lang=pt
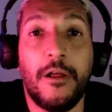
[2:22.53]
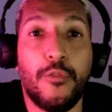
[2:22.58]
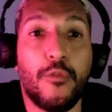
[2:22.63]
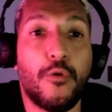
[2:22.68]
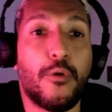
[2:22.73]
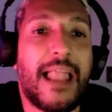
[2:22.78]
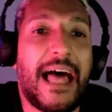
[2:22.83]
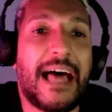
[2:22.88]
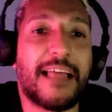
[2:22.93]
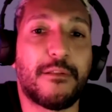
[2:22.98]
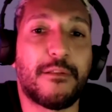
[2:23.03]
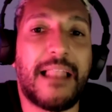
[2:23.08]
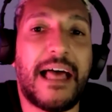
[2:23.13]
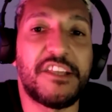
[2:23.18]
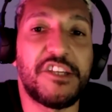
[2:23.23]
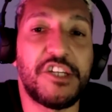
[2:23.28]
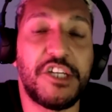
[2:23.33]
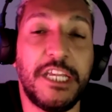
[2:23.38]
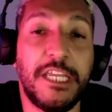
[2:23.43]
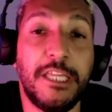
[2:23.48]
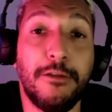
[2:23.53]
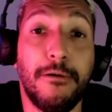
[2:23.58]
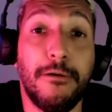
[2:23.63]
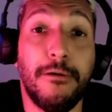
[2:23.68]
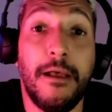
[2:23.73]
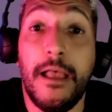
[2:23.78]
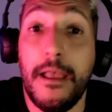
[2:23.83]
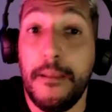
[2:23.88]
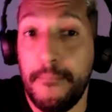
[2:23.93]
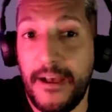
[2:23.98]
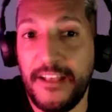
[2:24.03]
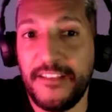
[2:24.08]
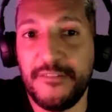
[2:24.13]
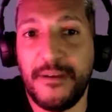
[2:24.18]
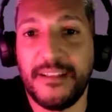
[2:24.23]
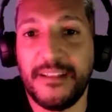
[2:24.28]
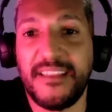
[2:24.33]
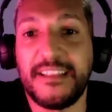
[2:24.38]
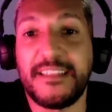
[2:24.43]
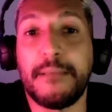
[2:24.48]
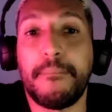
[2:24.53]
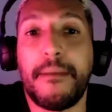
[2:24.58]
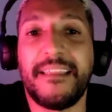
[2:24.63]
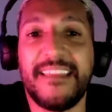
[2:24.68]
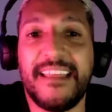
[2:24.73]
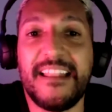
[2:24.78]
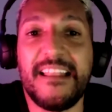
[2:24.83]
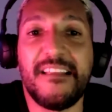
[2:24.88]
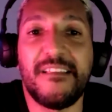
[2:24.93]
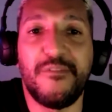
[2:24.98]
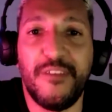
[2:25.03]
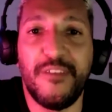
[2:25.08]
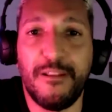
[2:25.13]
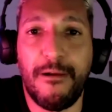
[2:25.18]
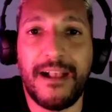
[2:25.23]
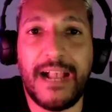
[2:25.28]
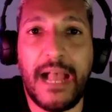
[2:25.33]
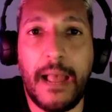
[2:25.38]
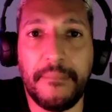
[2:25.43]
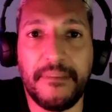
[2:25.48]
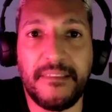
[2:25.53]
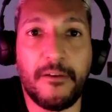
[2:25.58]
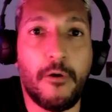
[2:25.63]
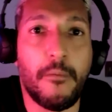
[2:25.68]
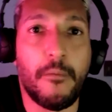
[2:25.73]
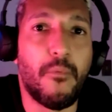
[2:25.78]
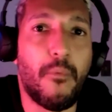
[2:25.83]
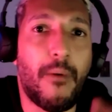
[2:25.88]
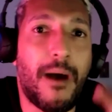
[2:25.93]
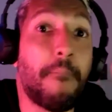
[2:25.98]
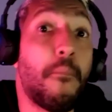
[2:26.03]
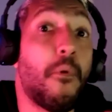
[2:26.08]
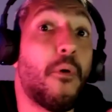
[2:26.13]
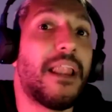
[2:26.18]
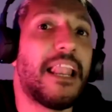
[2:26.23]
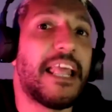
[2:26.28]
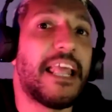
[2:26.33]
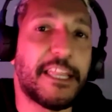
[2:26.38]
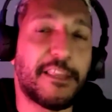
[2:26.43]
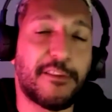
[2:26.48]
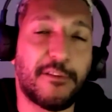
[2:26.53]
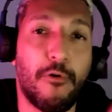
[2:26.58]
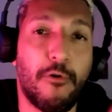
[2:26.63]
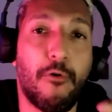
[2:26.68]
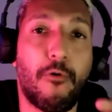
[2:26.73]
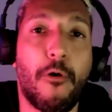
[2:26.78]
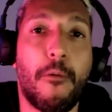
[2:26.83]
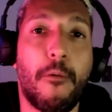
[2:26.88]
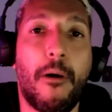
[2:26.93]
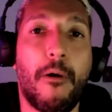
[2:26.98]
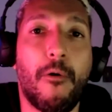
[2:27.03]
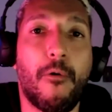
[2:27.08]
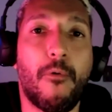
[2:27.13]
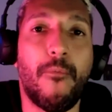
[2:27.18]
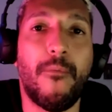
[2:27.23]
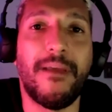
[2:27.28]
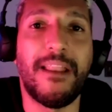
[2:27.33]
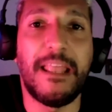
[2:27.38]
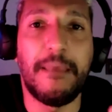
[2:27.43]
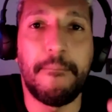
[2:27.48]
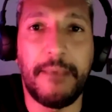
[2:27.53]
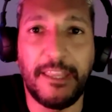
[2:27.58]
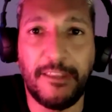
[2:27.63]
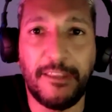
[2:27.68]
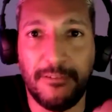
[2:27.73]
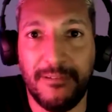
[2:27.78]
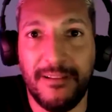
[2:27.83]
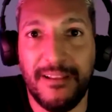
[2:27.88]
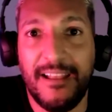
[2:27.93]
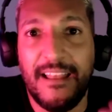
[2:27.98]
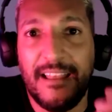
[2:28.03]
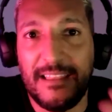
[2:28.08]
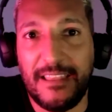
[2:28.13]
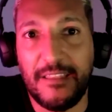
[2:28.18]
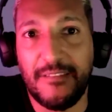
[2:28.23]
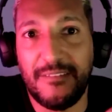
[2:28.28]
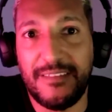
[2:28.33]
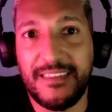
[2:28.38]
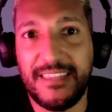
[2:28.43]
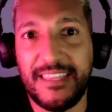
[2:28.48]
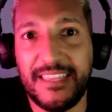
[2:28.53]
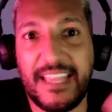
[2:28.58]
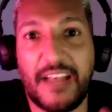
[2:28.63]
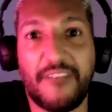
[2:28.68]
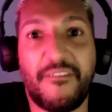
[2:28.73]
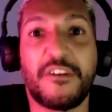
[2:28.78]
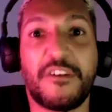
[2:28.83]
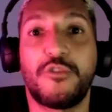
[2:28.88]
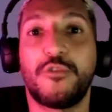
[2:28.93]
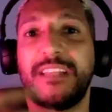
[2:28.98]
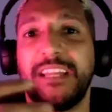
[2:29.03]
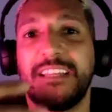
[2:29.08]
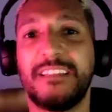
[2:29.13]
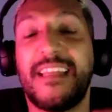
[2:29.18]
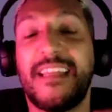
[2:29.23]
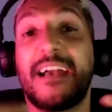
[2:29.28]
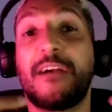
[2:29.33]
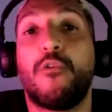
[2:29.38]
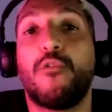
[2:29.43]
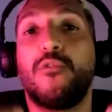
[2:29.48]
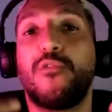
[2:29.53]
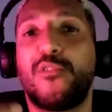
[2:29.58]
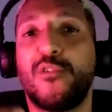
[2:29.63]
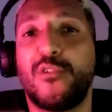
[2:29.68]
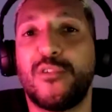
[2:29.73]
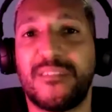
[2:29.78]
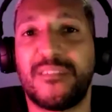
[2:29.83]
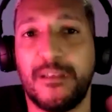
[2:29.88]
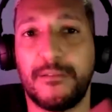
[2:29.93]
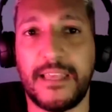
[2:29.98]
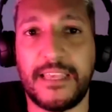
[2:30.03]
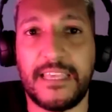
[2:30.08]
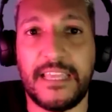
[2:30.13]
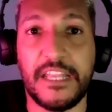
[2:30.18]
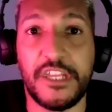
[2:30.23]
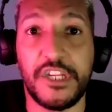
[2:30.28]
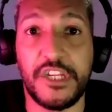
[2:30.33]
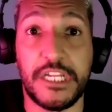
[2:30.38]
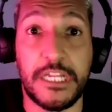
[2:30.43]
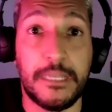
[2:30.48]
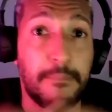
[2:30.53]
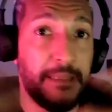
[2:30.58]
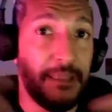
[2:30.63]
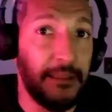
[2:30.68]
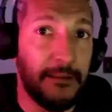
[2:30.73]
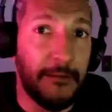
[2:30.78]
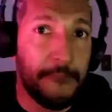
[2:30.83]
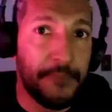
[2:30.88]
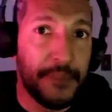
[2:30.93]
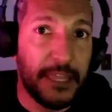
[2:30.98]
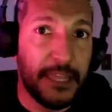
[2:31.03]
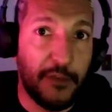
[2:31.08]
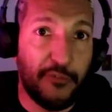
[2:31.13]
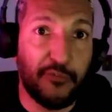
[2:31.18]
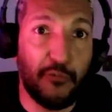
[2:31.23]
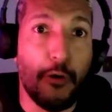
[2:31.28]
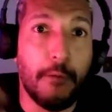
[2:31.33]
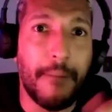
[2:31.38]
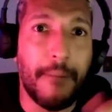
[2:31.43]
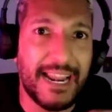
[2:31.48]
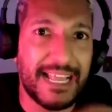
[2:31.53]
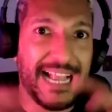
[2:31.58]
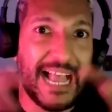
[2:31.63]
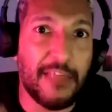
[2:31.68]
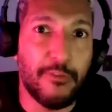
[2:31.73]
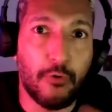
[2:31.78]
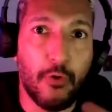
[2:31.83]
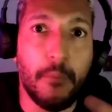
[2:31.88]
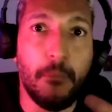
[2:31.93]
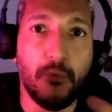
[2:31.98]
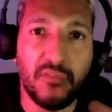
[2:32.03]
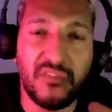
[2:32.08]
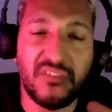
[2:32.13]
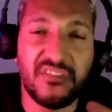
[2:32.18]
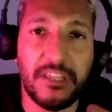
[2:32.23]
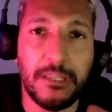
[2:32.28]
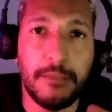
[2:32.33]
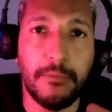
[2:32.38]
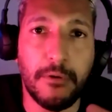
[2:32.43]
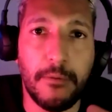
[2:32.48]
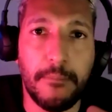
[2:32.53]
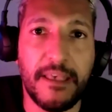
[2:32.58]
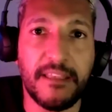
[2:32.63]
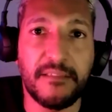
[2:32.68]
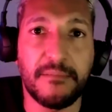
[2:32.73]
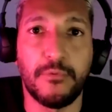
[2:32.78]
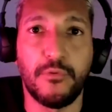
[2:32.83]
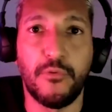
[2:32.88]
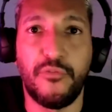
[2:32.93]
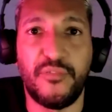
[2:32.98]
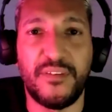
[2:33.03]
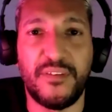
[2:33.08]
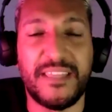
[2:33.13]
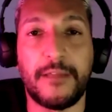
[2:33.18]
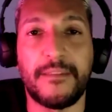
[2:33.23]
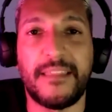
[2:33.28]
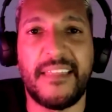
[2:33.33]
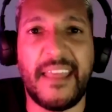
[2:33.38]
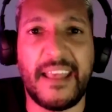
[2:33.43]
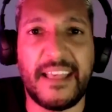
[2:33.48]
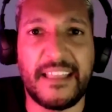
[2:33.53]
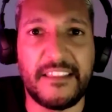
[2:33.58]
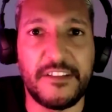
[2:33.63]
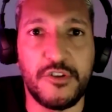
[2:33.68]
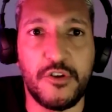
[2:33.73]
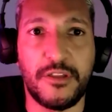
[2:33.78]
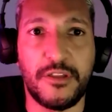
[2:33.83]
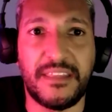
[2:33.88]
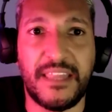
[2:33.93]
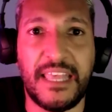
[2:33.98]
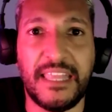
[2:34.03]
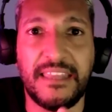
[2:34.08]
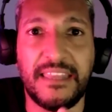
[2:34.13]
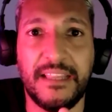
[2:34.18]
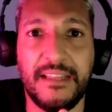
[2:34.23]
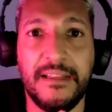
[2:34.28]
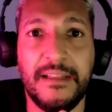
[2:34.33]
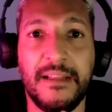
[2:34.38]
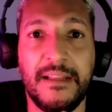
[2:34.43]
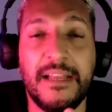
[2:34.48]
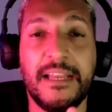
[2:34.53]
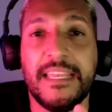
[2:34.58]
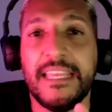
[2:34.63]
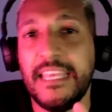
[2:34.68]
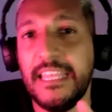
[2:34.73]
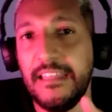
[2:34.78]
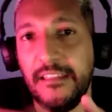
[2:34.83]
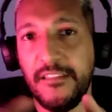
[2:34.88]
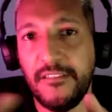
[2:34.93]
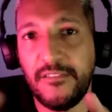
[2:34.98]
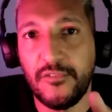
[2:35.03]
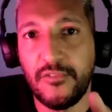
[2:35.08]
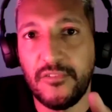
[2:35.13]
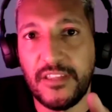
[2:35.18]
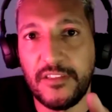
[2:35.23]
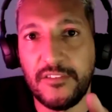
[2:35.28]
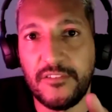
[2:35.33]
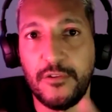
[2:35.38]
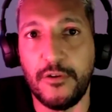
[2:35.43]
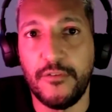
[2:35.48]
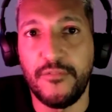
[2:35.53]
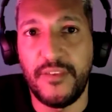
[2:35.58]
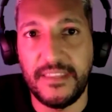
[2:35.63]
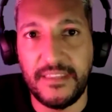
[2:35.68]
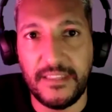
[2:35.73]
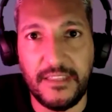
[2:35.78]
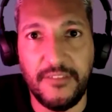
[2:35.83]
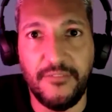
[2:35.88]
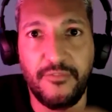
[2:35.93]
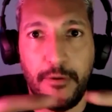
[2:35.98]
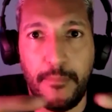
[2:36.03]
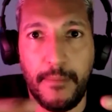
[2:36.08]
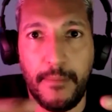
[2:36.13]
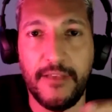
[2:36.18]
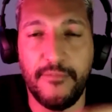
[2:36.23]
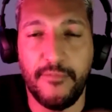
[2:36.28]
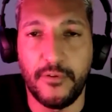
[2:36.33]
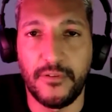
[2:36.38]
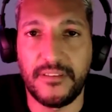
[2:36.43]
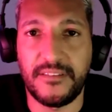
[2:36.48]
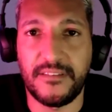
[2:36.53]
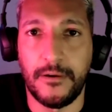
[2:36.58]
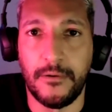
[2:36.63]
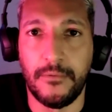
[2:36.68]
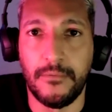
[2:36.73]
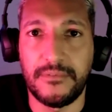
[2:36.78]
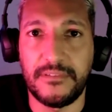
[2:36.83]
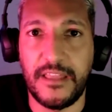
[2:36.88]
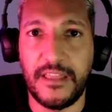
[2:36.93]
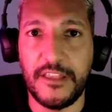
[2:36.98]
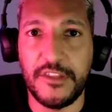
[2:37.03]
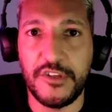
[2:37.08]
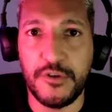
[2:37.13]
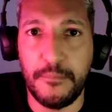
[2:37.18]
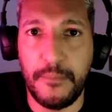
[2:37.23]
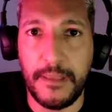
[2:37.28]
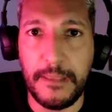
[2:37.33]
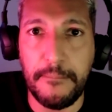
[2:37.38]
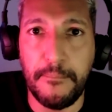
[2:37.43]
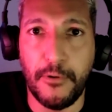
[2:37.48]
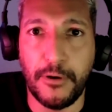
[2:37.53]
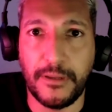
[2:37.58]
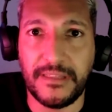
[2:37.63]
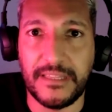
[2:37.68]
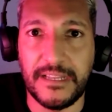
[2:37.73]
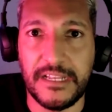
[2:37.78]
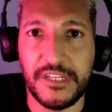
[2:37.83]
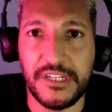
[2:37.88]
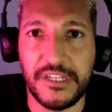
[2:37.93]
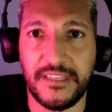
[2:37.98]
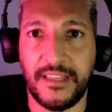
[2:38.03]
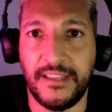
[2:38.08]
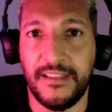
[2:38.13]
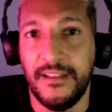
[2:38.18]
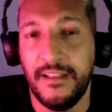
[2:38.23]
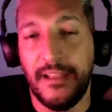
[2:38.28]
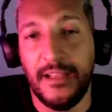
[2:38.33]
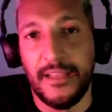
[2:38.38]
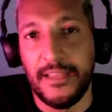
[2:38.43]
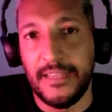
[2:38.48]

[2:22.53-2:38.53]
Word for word: no lado latino, mas de uma certa maneira eles viram a camisa como um amuleto ou como algum elemento que estava ajudando na construção daquele time e ficou marcado como um símbolo mesmo do final da década de 80 e início dos anos 90, que foi uma revolução um têxtil bem importante, né?